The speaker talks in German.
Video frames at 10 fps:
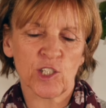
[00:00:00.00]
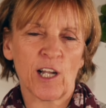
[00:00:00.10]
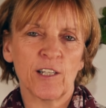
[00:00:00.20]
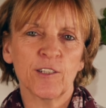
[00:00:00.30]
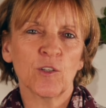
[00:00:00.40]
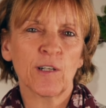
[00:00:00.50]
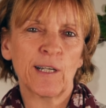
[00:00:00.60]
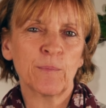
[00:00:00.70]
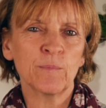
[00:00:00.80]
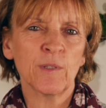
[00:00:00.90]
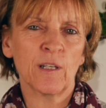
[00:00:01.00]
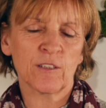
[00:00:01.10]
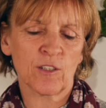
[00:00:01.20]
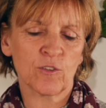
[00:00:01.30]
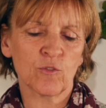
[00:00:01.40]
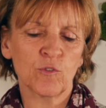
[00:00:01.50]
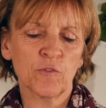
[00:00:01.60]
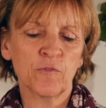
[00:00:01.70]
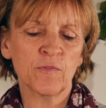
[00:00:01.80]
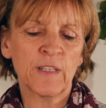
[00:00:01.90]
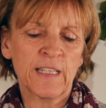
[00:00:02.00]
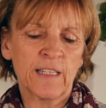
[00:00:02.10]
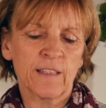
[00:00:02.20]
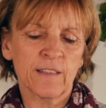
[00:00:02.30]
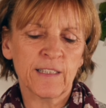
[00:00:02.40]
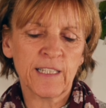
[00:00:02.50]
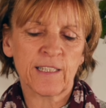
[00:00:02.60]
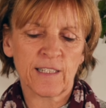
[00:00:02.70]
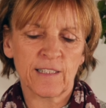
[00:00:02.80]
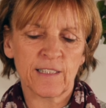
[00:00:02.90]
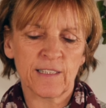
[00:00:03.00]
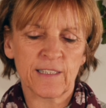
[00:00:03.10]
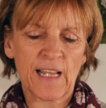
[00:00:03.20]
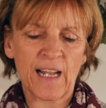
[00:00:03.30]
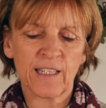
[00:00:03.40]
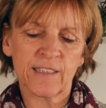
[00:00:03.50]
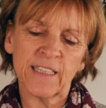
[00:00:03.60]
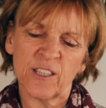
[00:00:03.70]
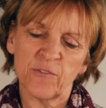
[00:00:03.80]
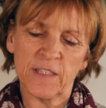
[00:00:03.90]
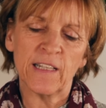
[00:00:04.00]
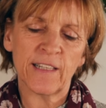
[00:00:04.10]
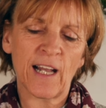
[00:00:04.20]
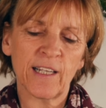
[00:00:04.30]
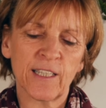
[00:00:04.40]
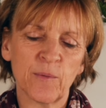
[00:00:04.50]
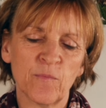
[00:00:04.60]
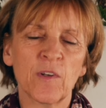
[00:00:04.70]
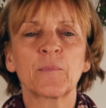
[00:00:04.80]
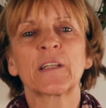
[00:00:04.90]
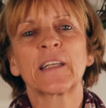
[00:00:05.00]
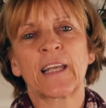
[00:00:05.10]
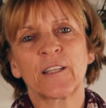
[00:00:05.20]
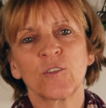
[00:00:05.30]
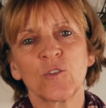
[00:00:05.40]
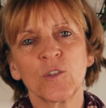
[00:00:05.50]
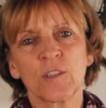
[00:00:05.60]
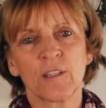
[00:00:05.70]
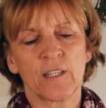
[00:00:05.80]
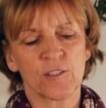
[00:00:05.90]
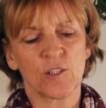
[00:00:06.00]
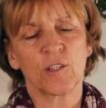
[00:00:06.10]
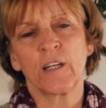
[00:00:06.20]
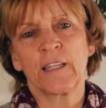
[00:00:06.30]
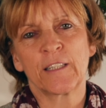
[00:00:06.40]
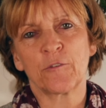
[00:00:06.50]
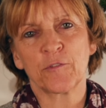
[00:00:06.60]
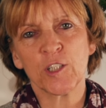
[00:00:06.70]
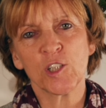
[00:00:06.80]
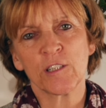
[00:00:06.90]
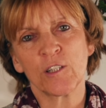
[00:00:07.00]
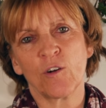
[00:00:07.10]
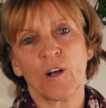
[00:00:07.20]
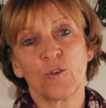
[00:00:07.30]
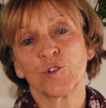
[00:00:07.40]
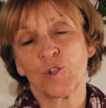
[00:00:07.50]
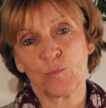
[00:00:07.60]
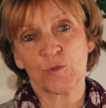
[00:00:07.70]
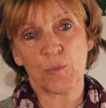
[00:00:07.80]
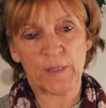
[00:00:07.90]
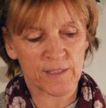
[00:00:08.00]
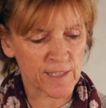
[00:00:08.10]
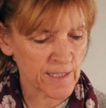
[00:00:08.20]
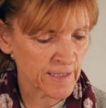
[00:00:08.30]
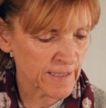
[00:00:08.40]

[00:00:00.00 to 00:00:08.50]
Schale noch haben, also sie dürfen nicht, äh, nach, nicht viel nachgeben, wenn man hineindrückt. Also je frischer die Orange, umso besser.